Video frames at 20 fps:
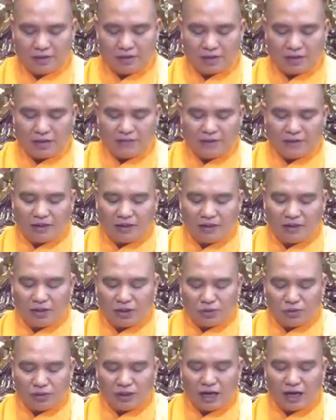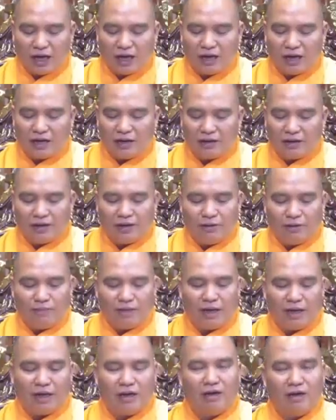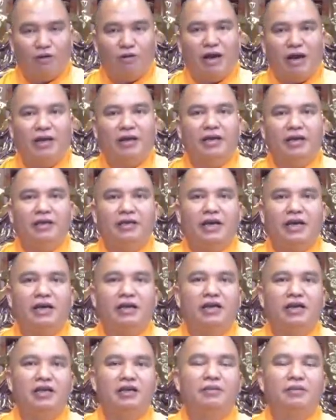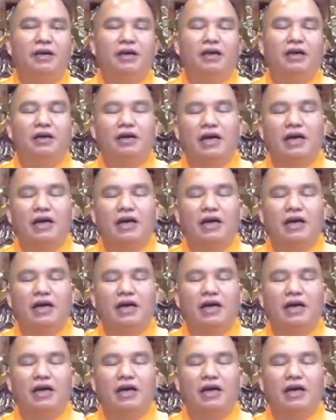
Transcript: các phật tử chúng ta nếu mà hoan hỷ gia đình mà